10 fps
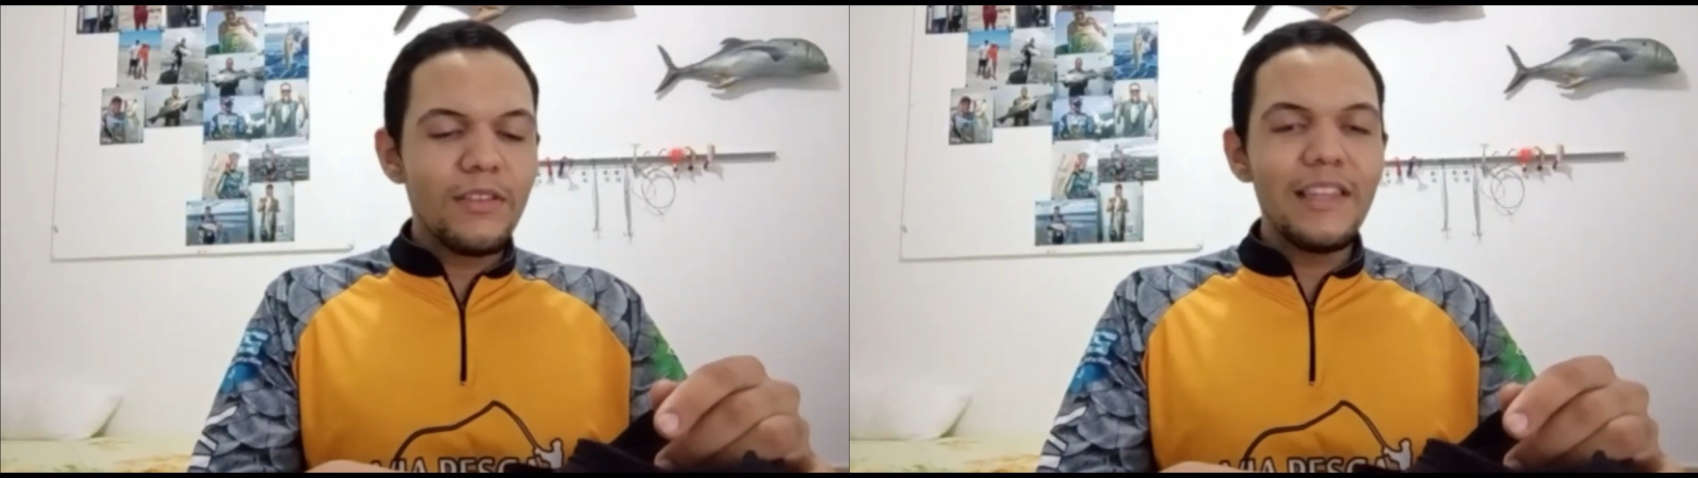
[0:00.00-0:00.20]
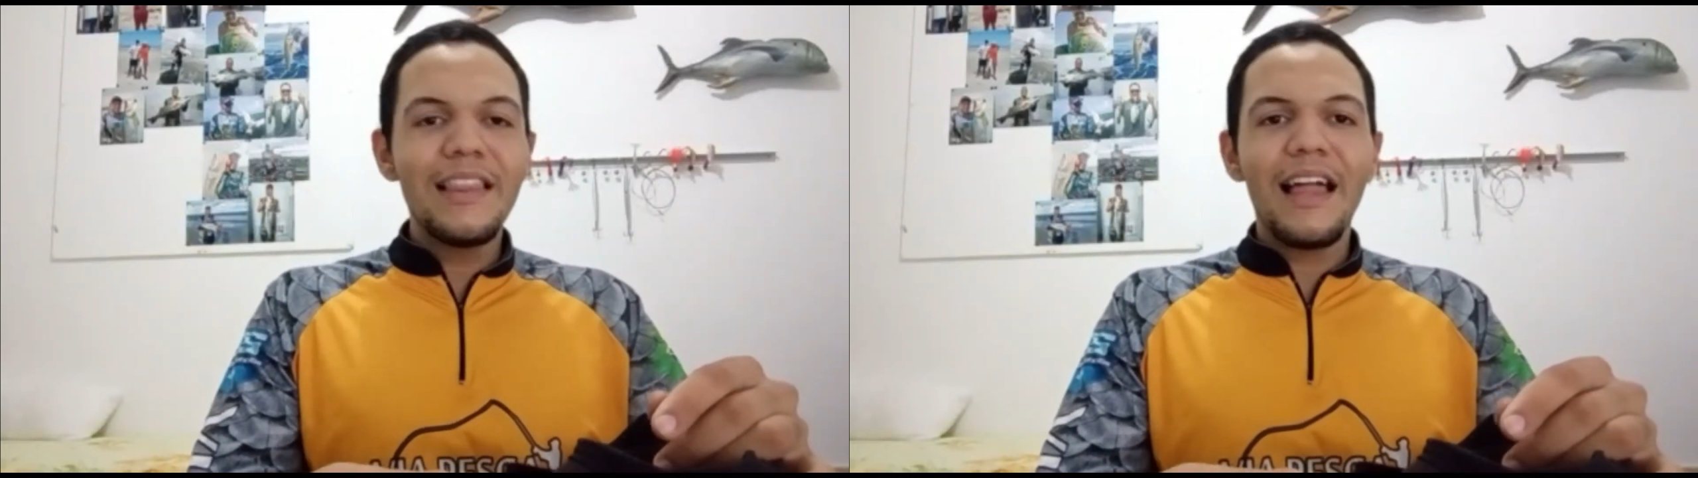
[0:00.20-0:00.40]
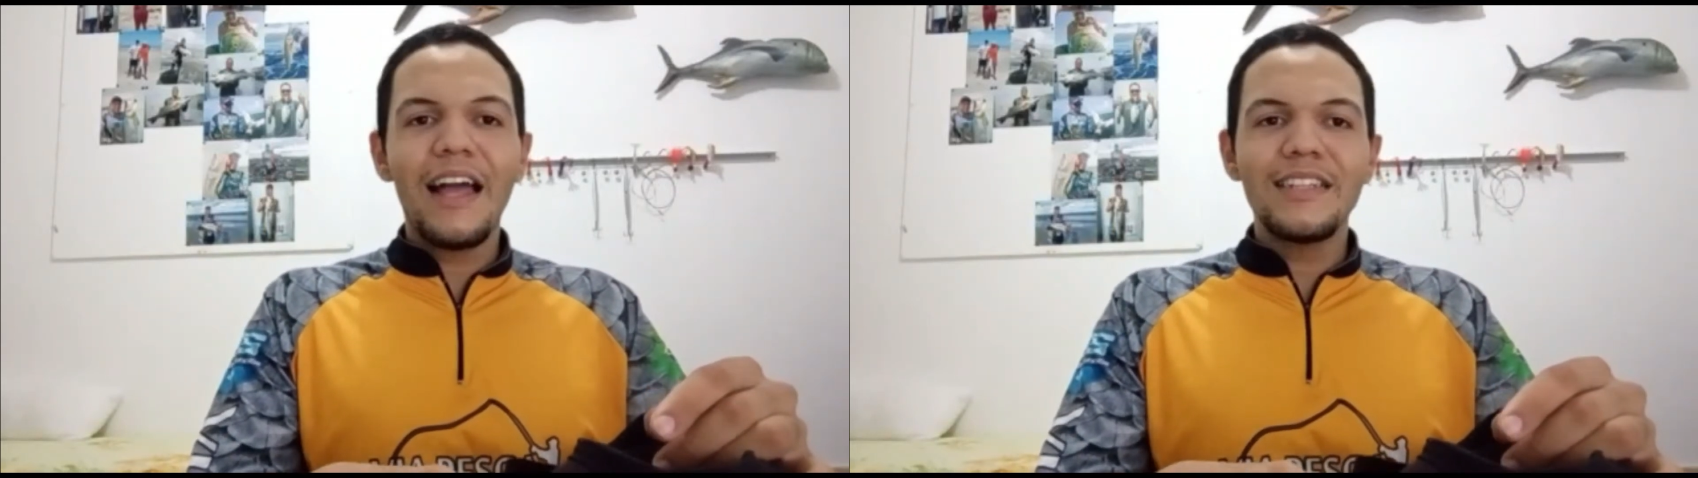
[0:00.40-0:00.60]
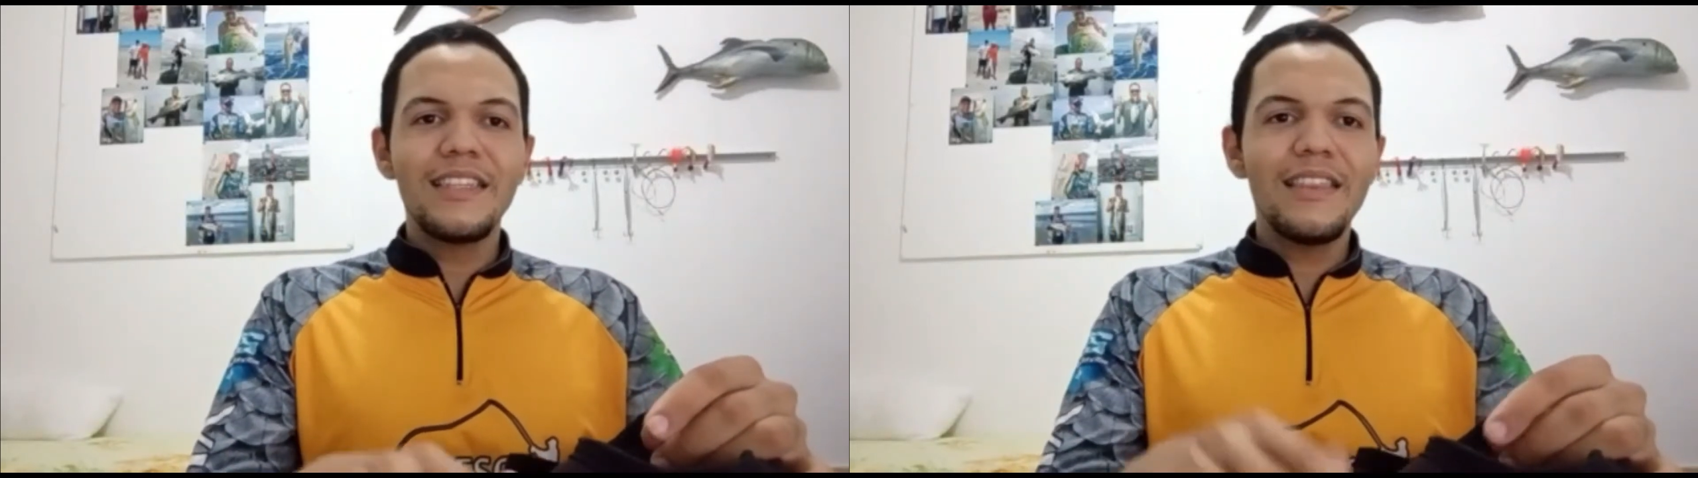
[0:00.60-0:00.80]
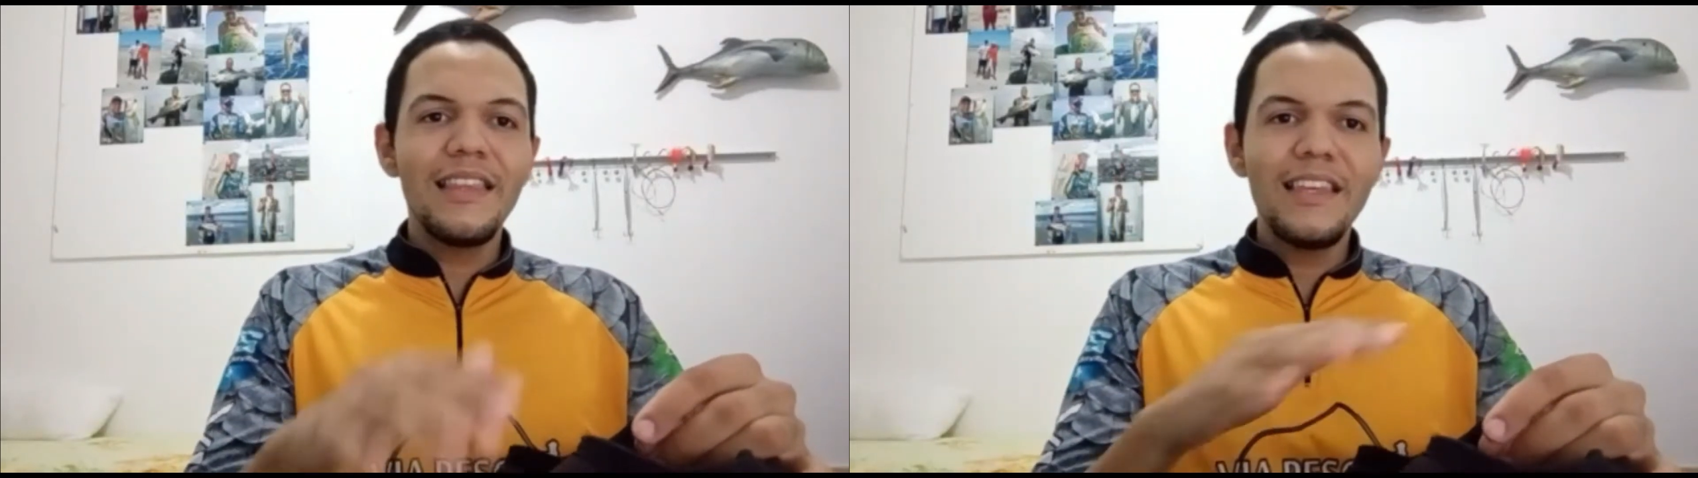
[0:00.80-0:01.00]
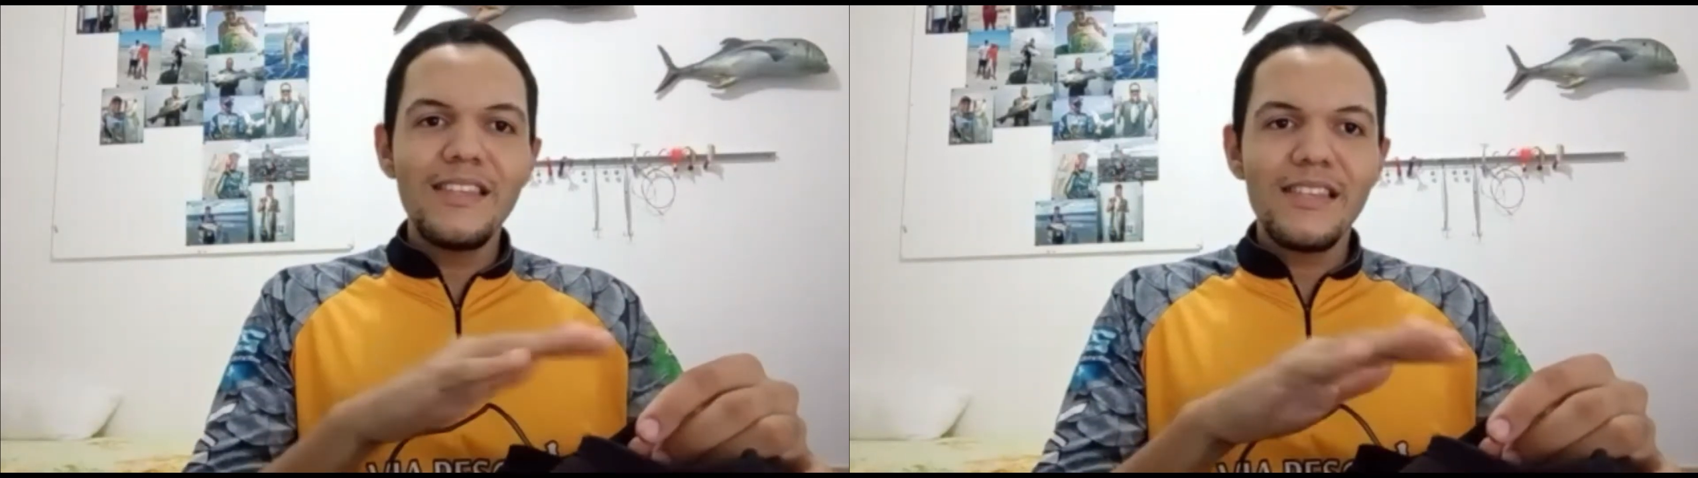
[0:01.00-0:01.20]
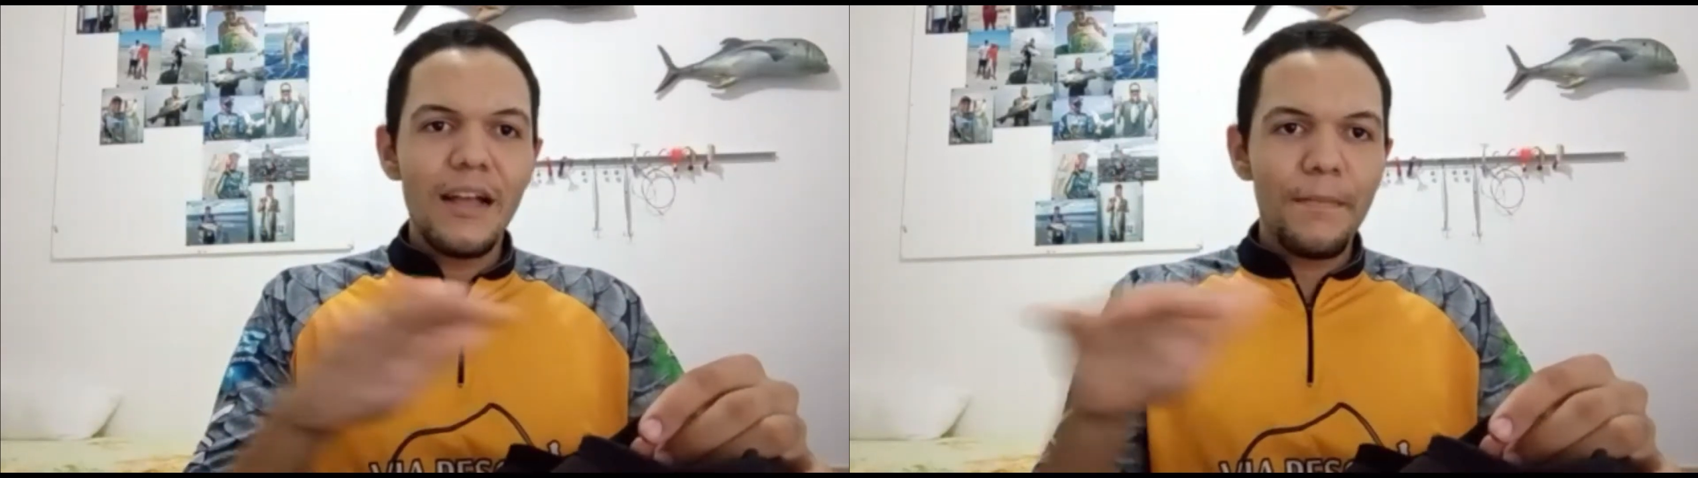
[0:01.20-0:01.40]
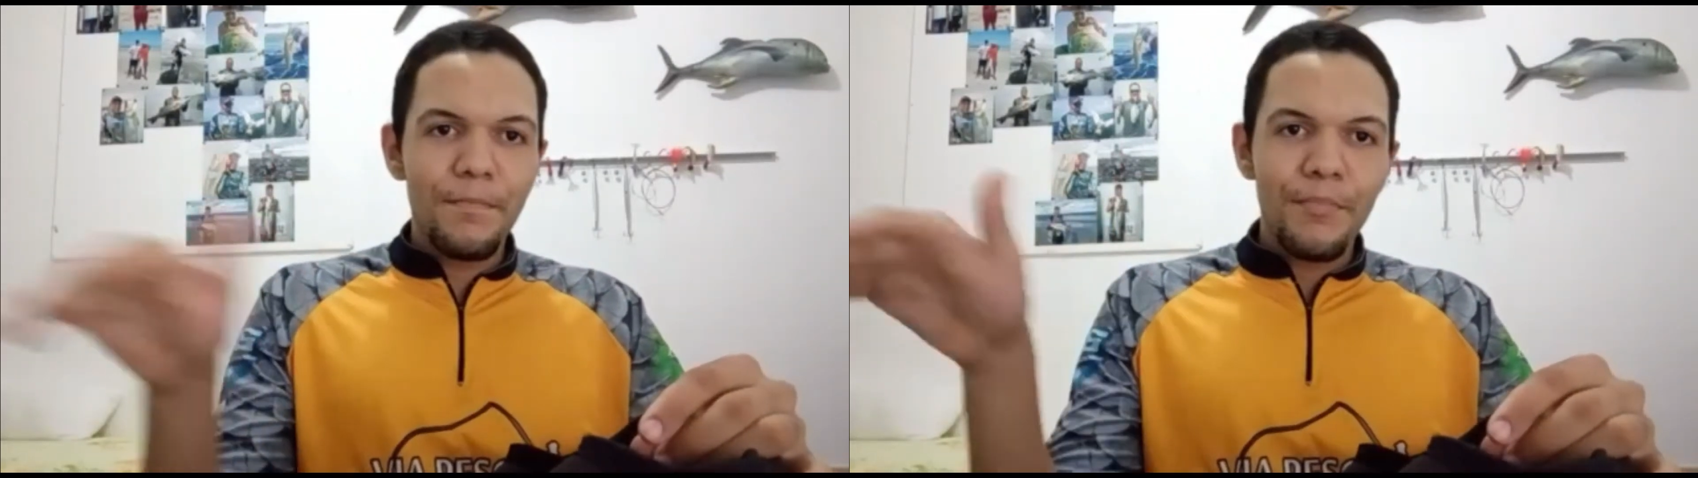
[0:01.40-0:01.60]
de laje
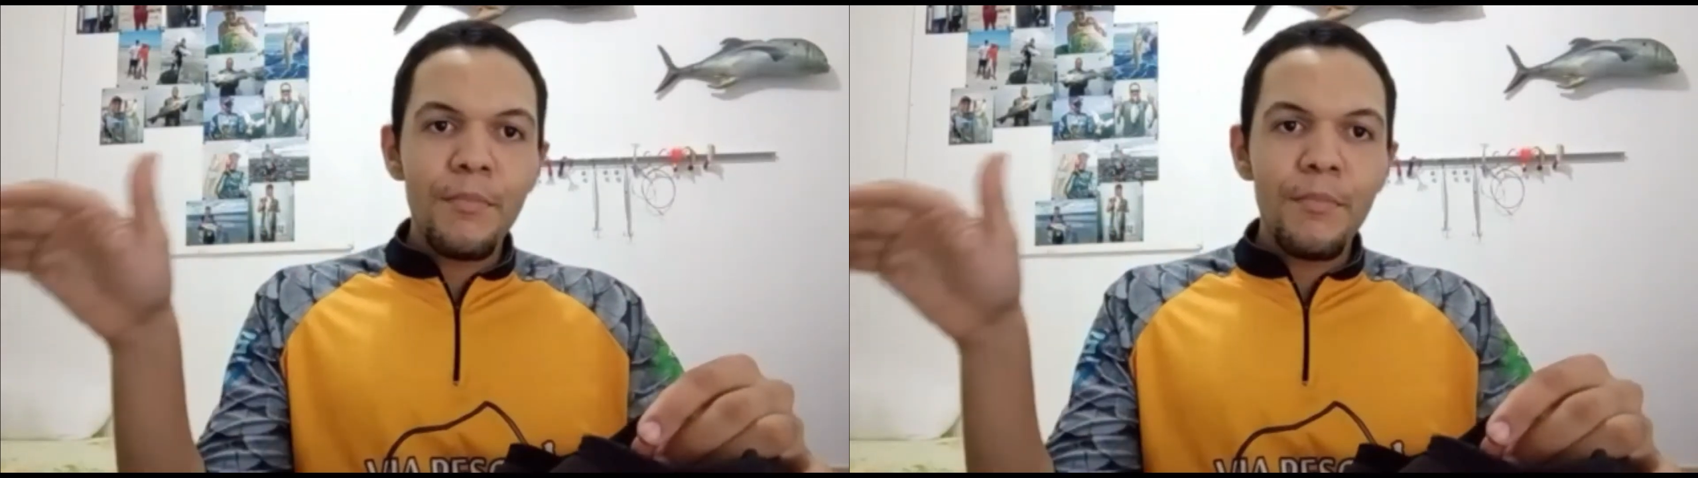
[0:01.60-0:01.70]
lisa,